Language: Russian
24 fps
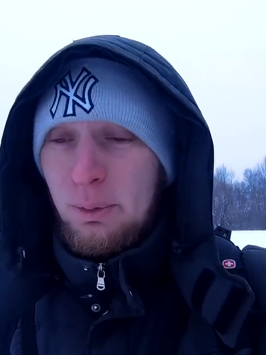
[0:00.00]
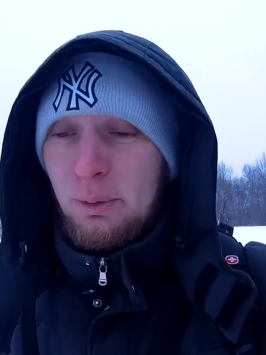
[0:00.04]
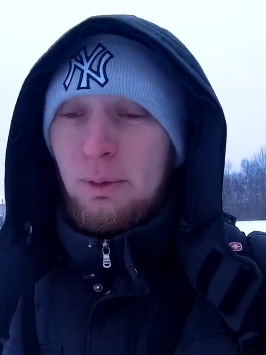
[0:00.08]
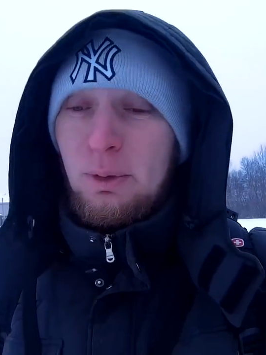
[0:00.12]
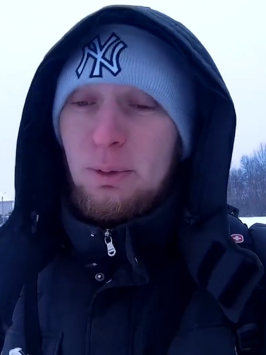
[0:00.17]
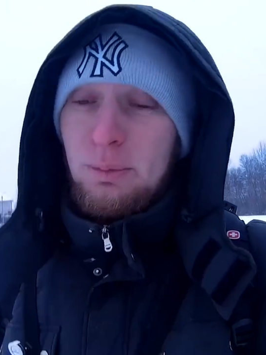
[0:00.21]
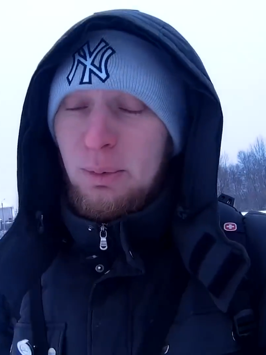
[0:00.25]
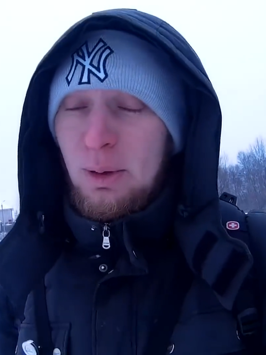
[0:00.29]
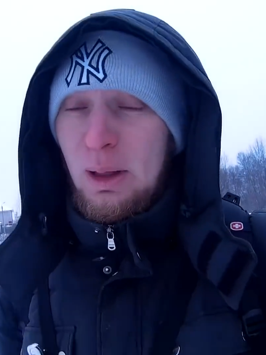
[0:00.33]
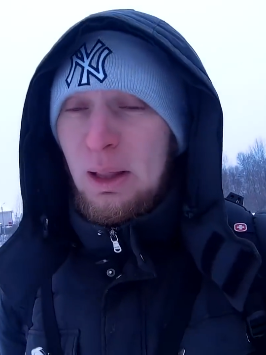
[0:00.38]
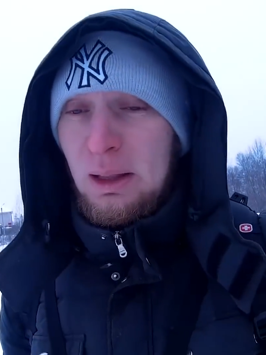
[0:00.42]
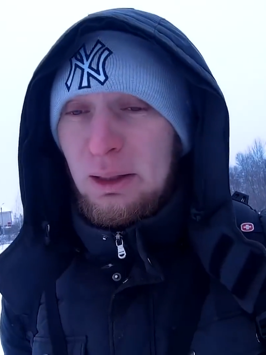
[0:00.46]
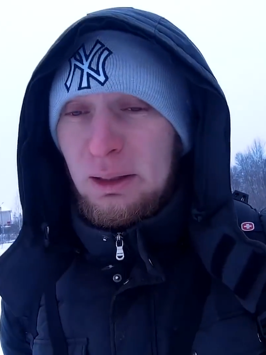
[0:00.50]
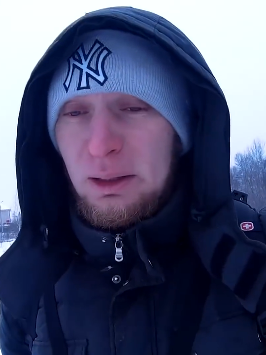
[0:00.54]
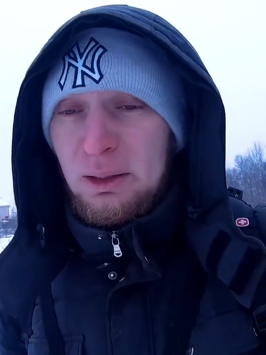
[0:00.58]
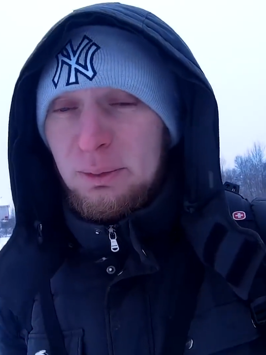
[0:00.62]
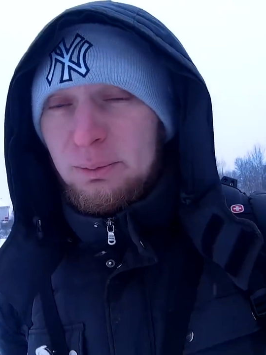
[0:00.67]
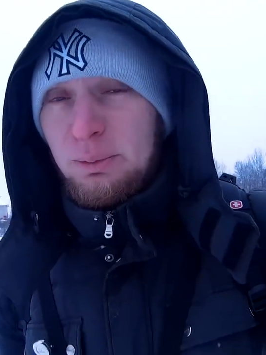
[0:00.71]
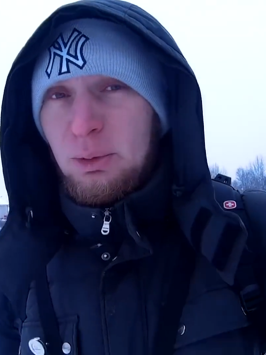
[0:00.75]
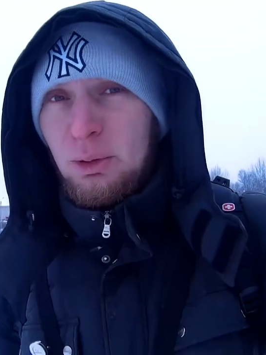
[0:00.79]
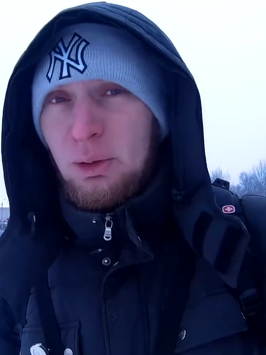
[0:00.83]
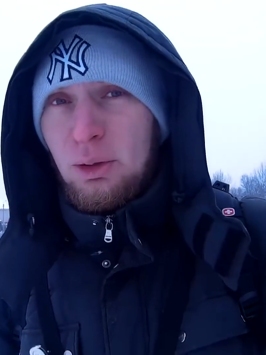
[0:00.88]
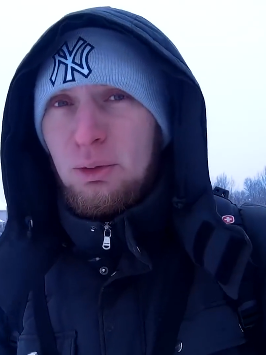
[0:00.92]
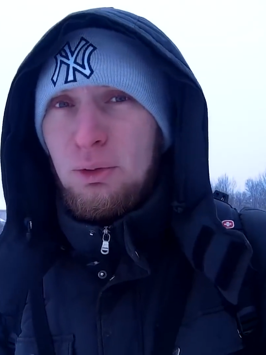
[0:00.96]
powerbank
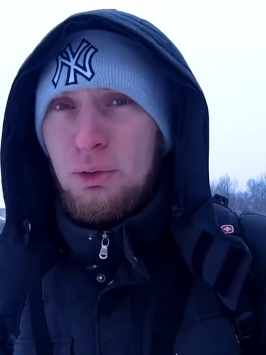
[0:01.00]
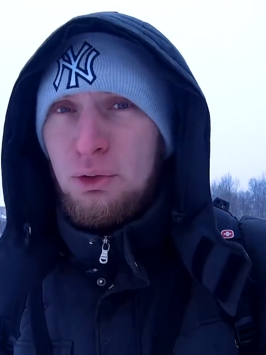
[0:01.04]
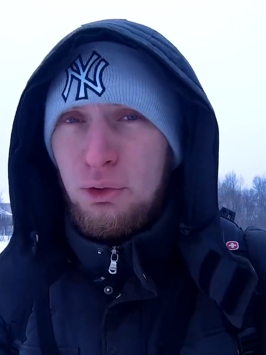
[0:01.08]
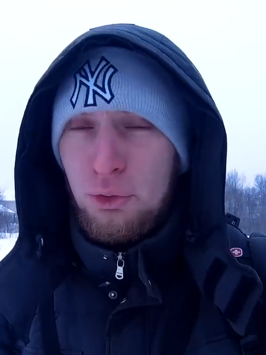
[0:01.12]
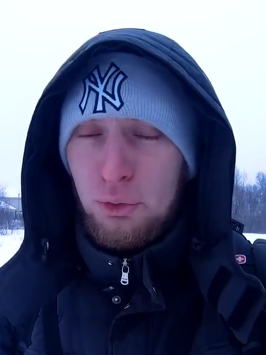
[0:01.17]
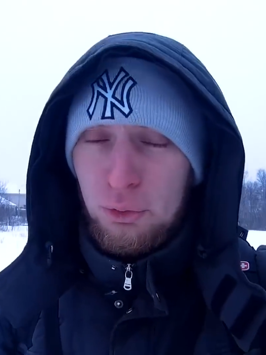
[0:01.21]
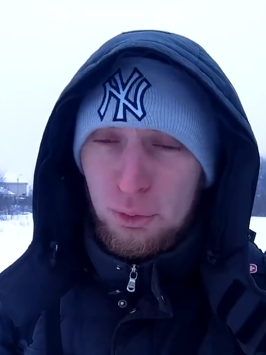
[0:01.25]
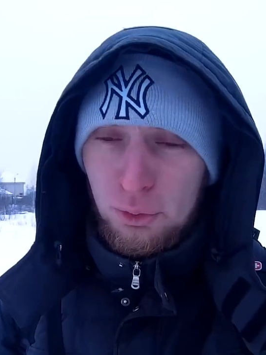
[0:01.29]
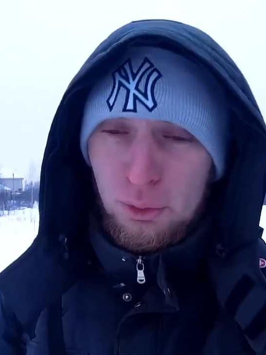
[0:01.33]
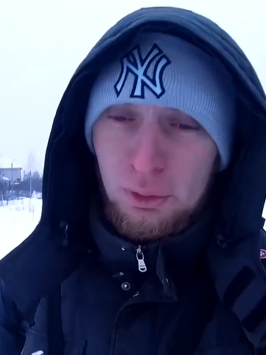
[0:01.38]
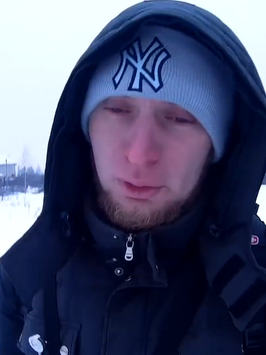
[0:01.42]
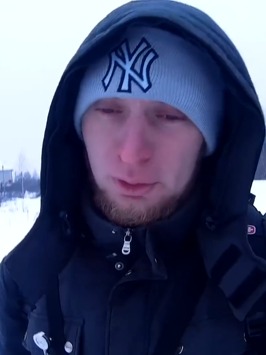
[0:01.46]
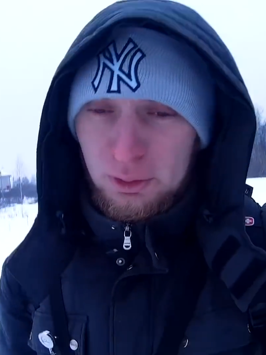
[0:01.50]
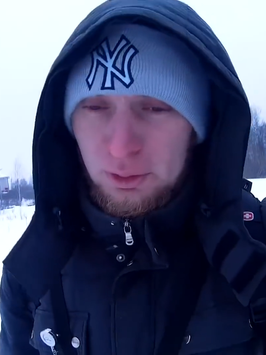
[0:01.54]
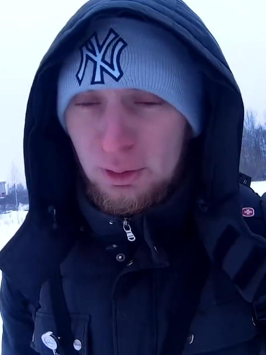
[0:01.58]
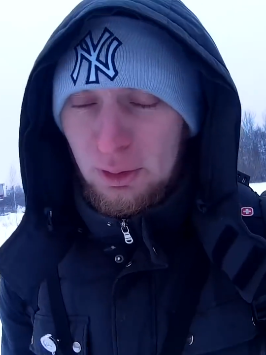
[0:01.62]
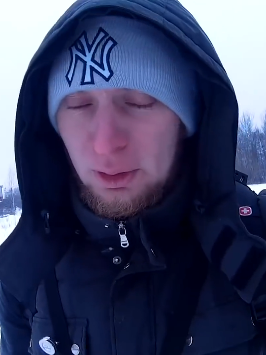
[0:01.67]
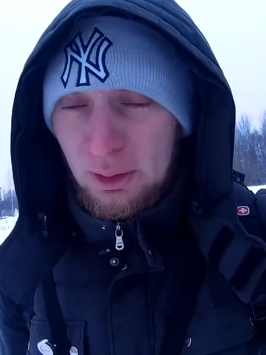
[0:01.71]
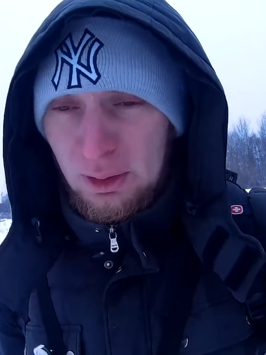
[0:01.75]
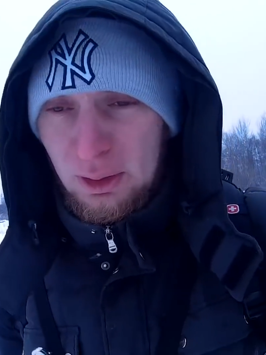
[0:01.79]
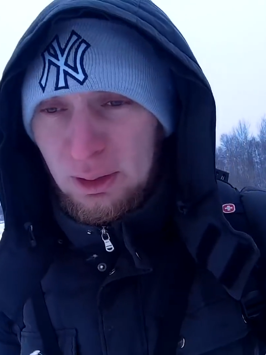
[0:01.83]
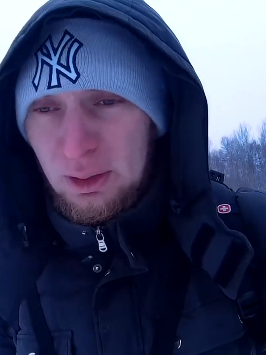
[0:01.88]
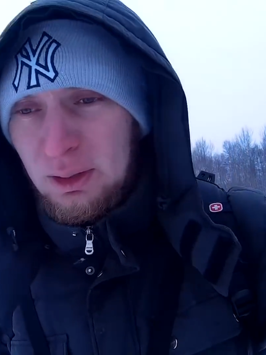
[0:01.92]
не подключу. То есть